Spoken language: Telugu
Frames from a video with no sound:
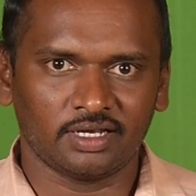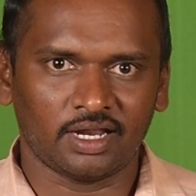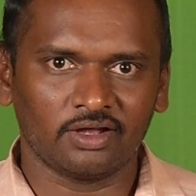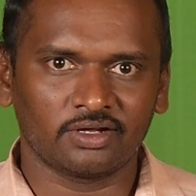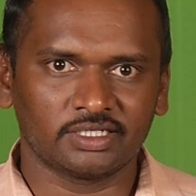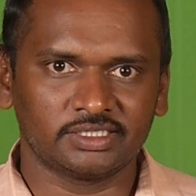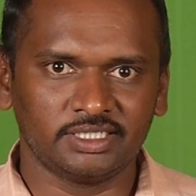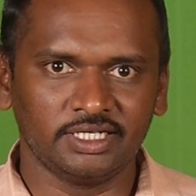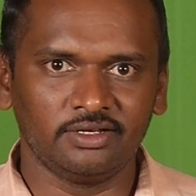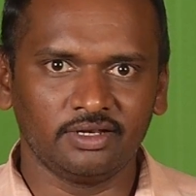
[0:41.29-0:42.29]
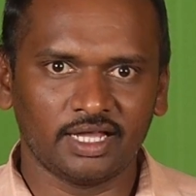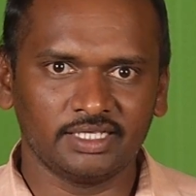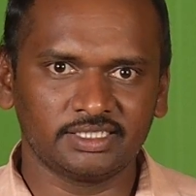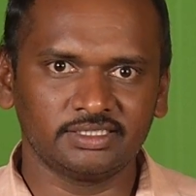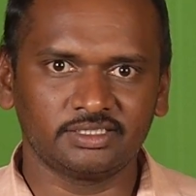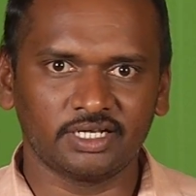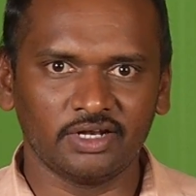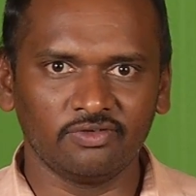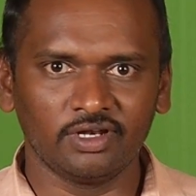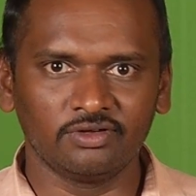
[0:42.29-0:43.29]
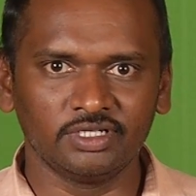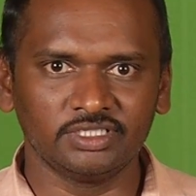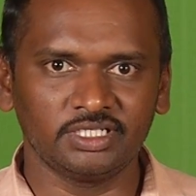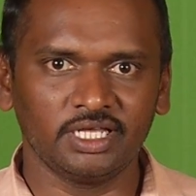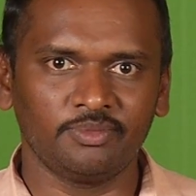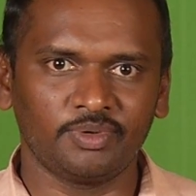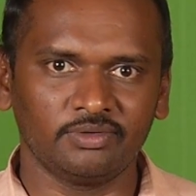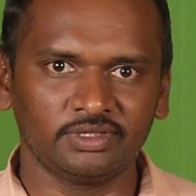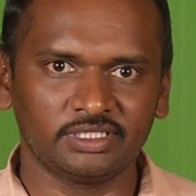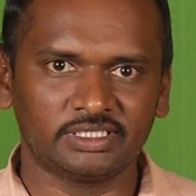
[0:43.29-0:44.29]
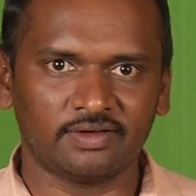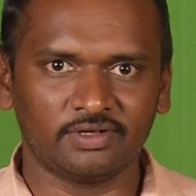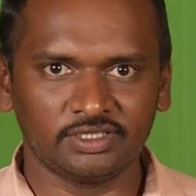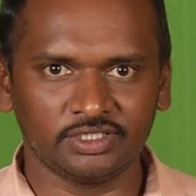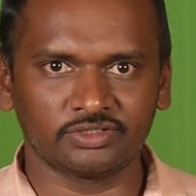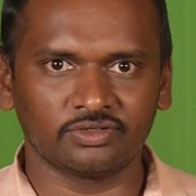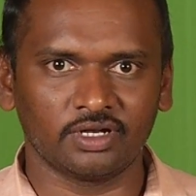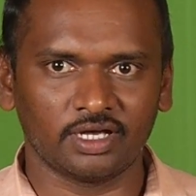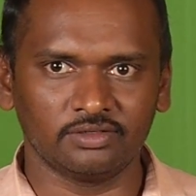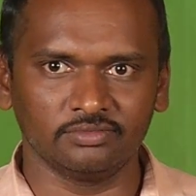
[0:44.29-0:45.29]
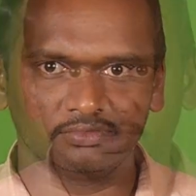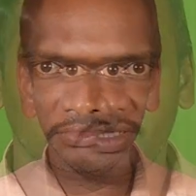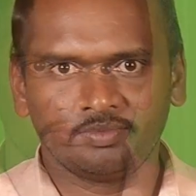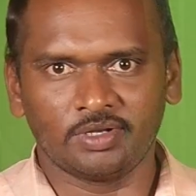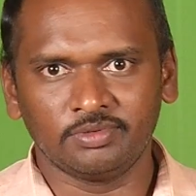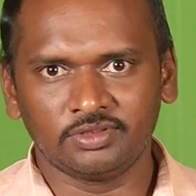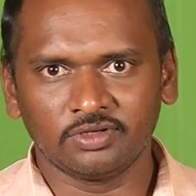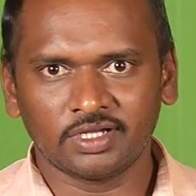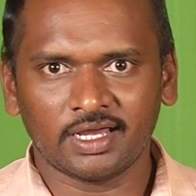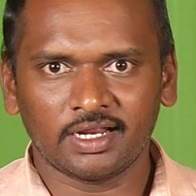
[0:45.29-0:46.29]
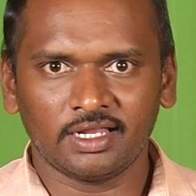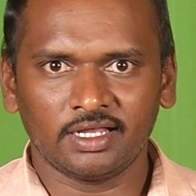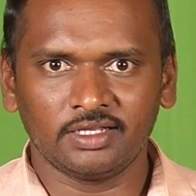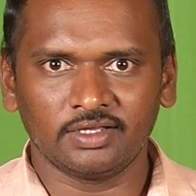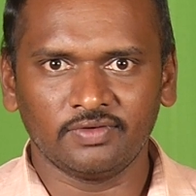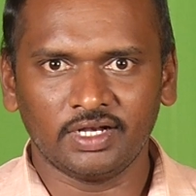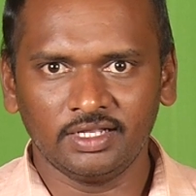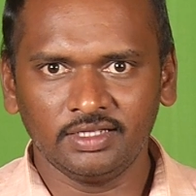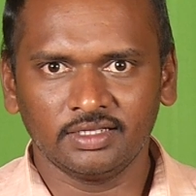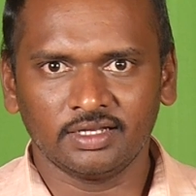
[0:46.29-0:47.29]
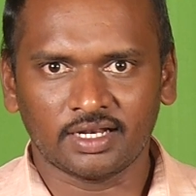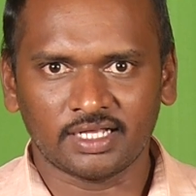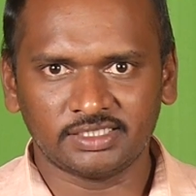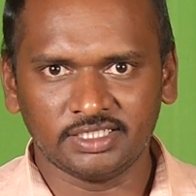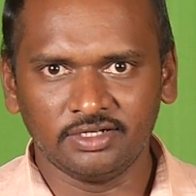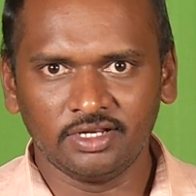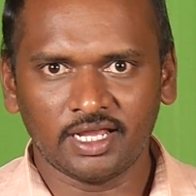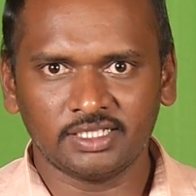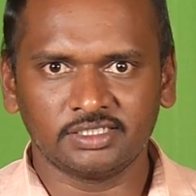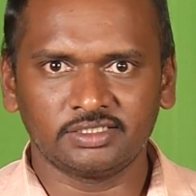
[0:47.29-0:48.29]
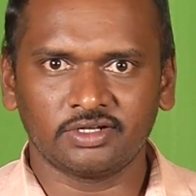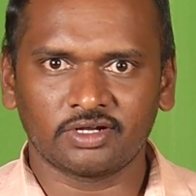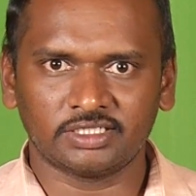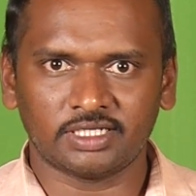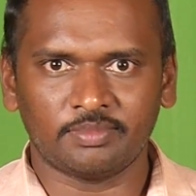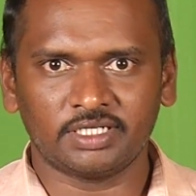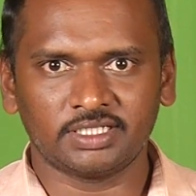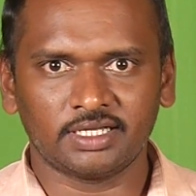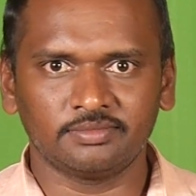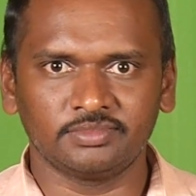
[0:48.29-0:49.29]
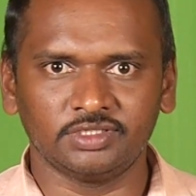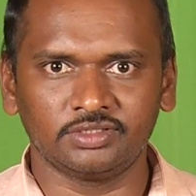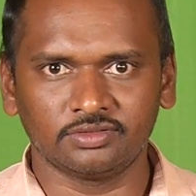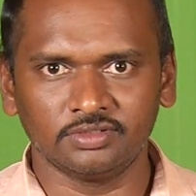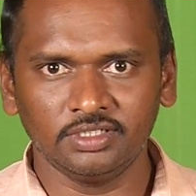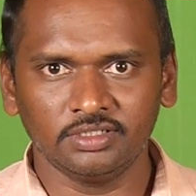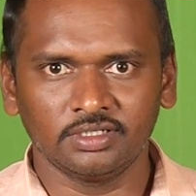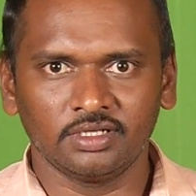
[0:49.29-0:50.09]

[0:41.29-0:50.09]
నా యొక్క సీడ్ లైసెన్స్ రెన్యువల్ గురించి నేను ప్రభుత్వ సేవలు తీసుకున్నాను ప్రభుత్వ కార్యాలయానికి వెళ్ళి నా సీడ్ లైసెన్స్ యొక్క సమాచారం తీసుకుని